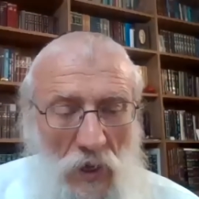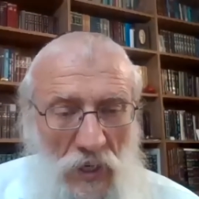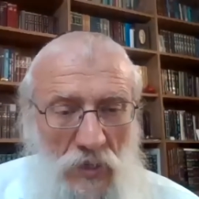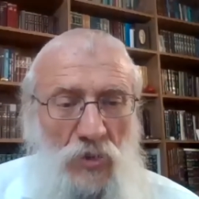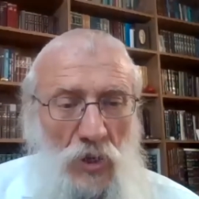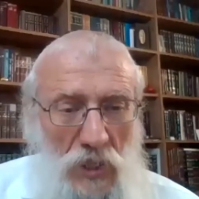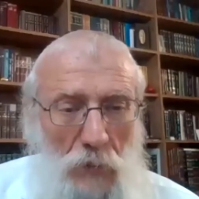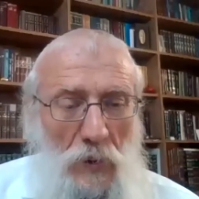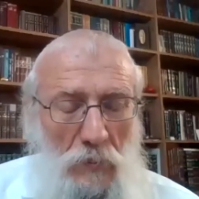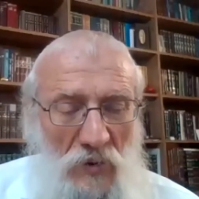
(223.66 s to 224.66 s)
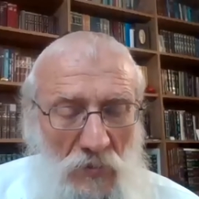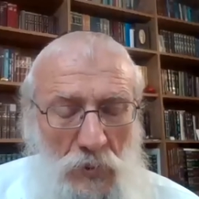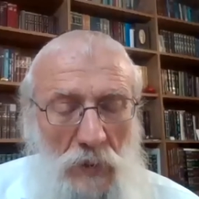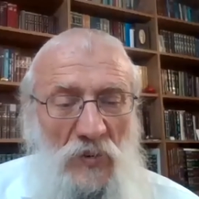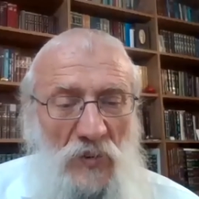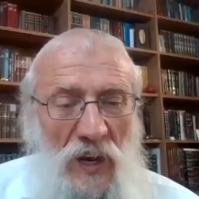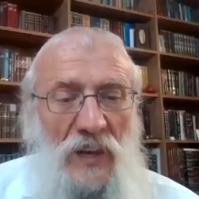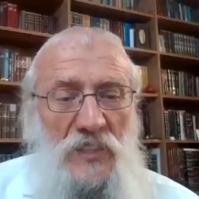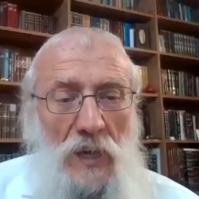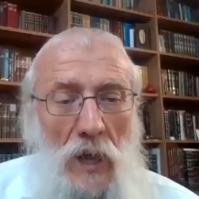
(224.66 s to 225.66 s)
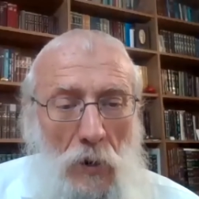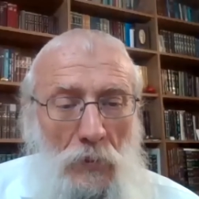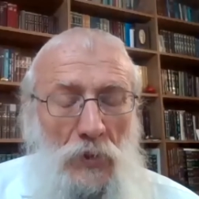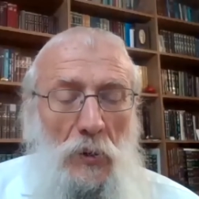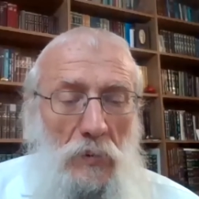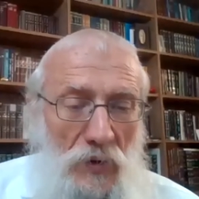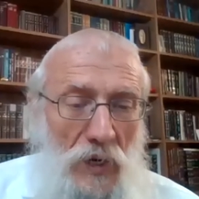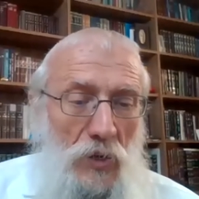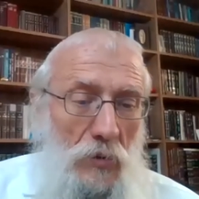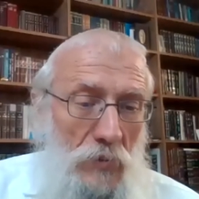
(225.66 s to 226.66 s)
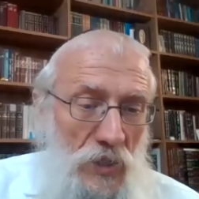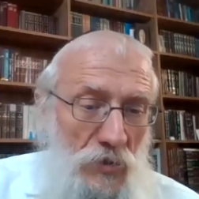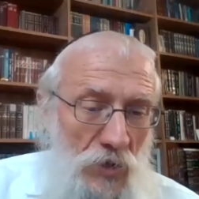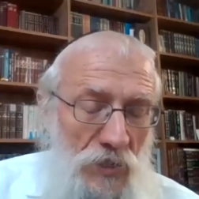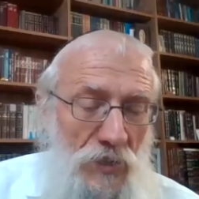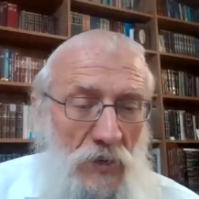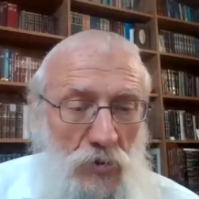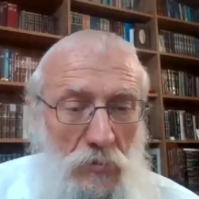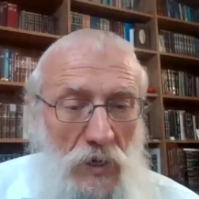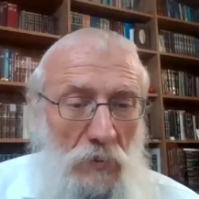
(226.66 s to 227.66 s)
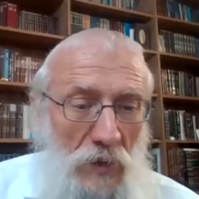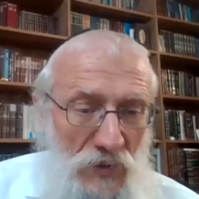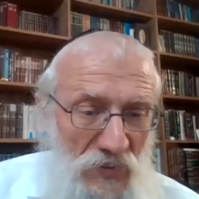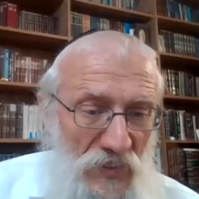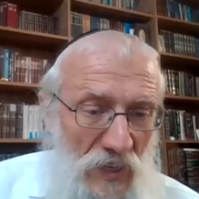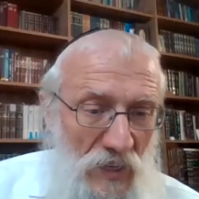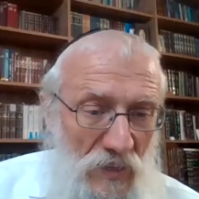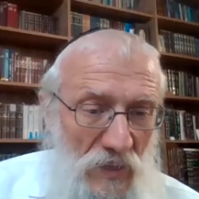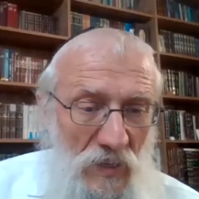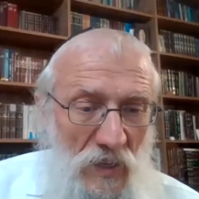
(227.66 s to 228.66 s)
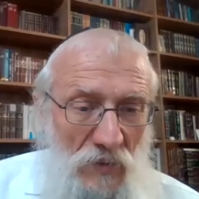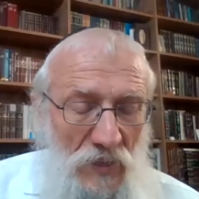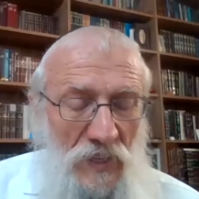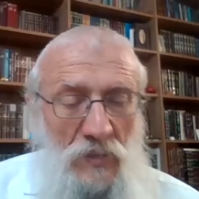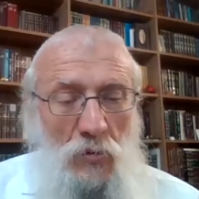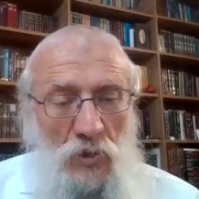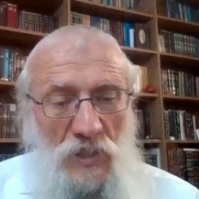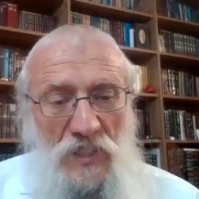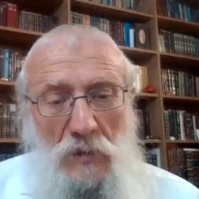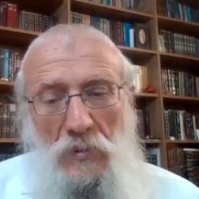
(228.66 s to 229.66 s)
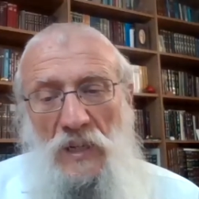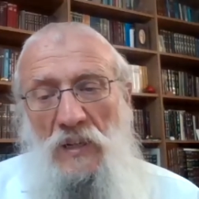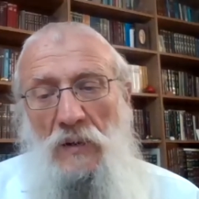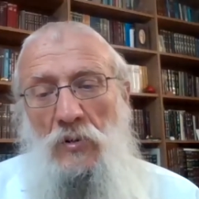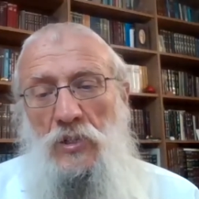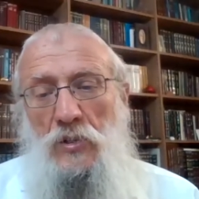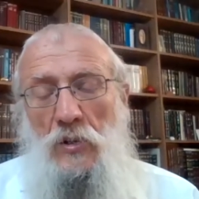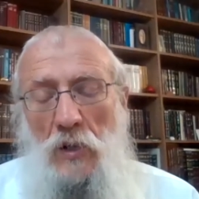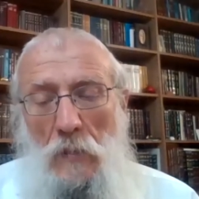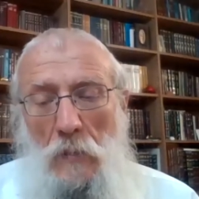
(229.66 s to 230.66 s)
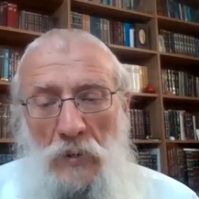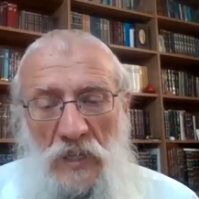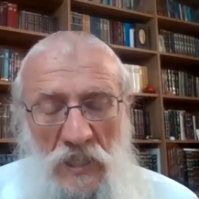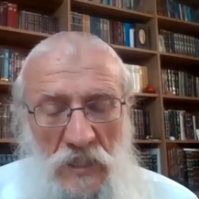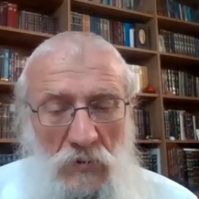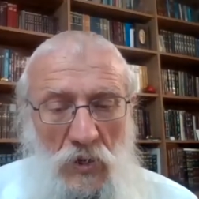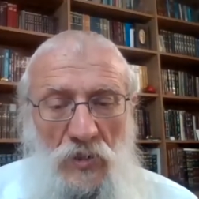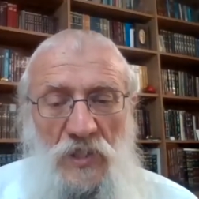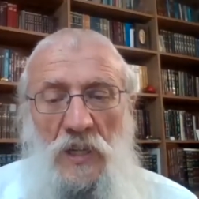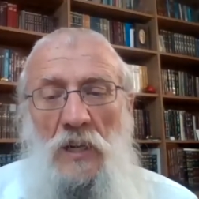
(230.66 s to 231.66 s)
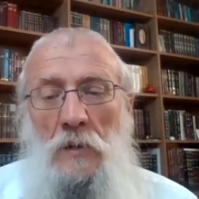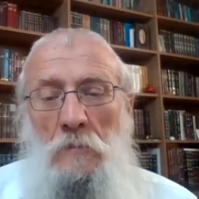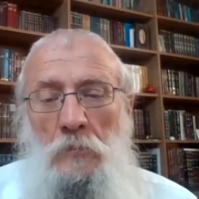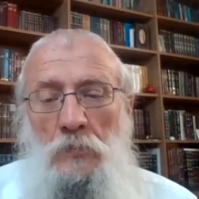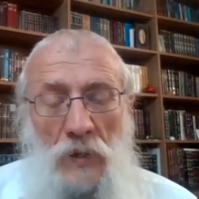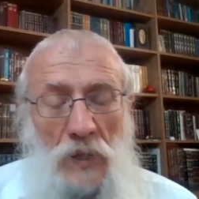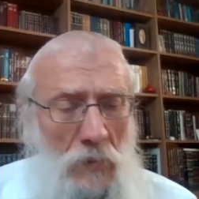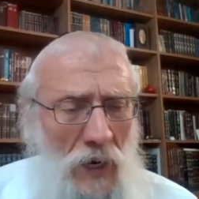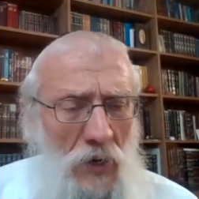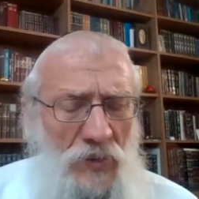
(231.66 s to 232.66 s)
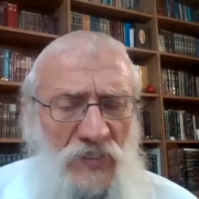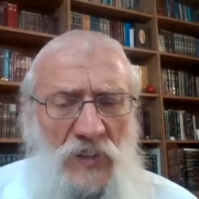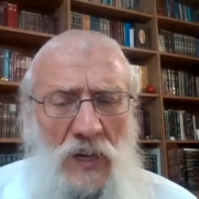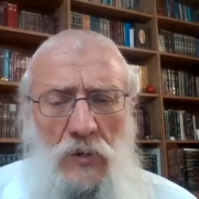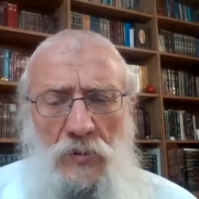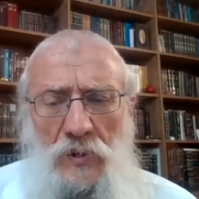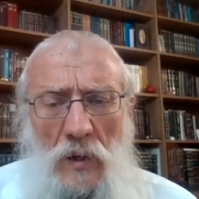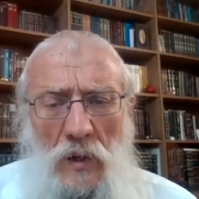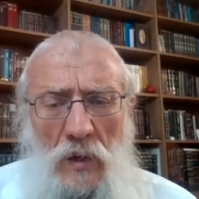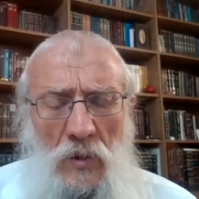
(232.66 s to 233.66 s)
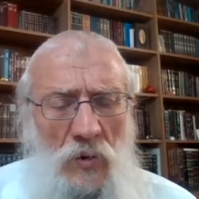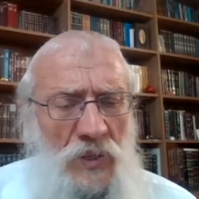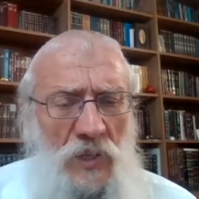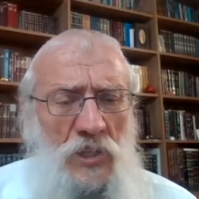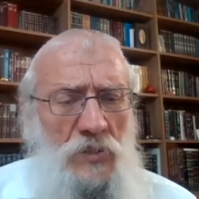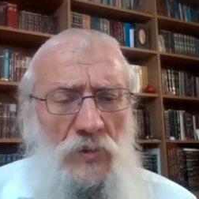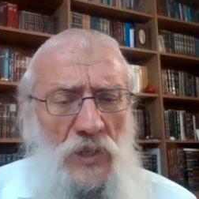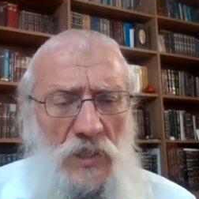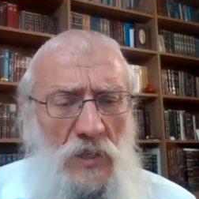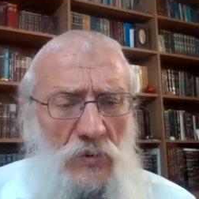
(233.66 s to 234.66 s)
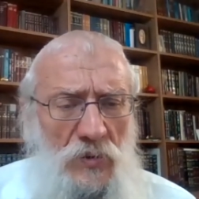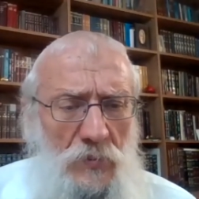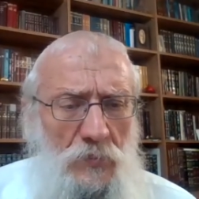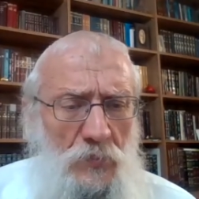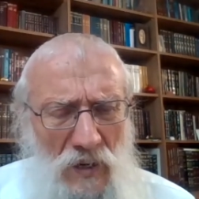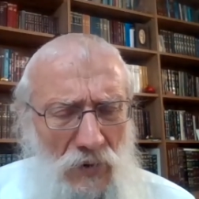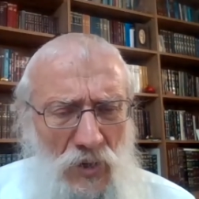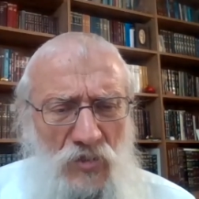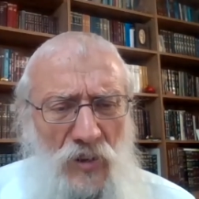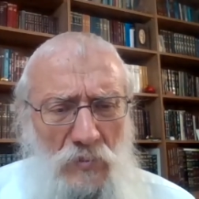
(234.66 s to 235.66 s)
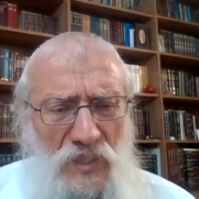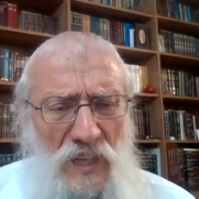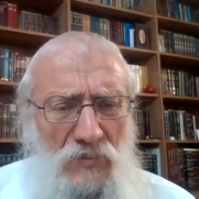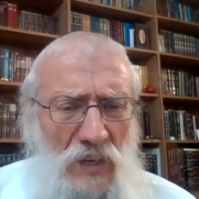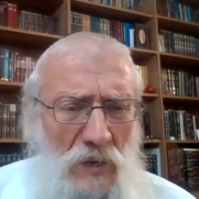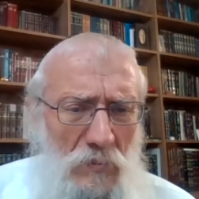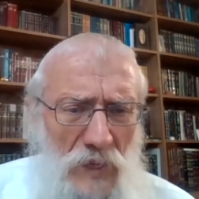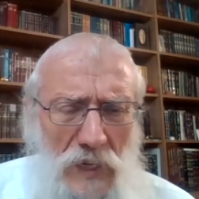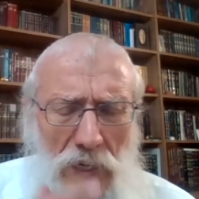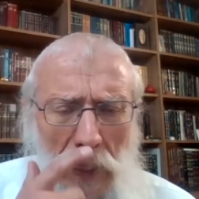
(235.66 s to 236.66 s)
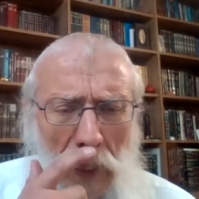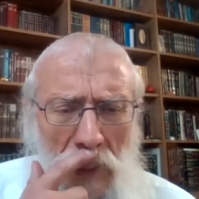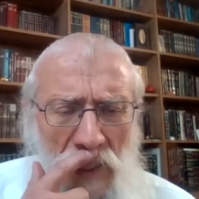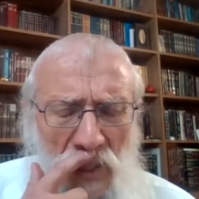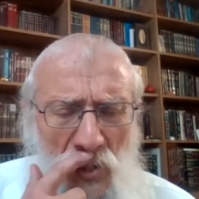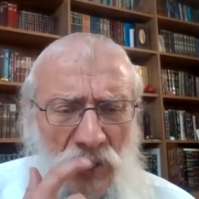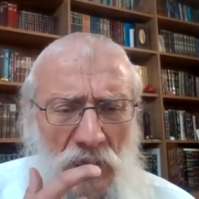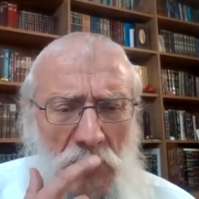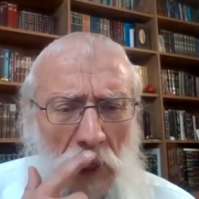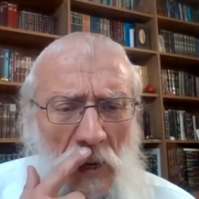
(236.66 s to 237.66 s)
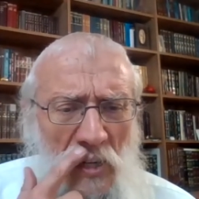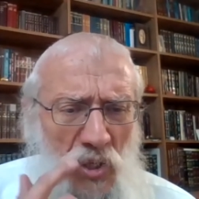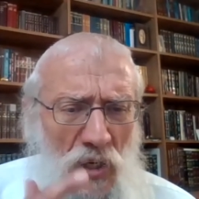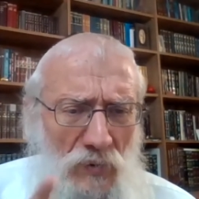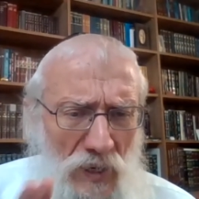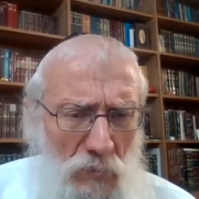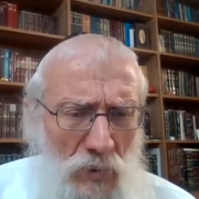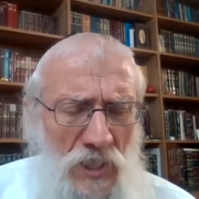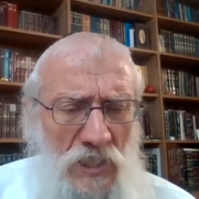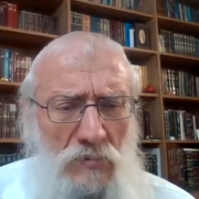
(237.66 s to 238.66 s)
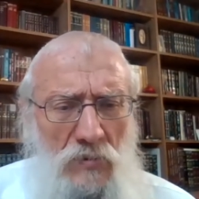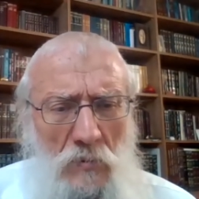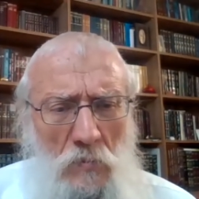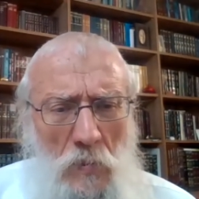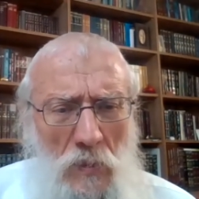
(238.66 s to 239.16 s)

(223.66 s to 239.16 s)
Если он все-таки пробивается, потом говорят, ну мы тоже так думали, мы это знали". Ведь это ужас именно того, что большинство людей понимают и знают, но они ничего не делают. Я говорю своим сыновьям, никогда не слушайте, что говорит большинство.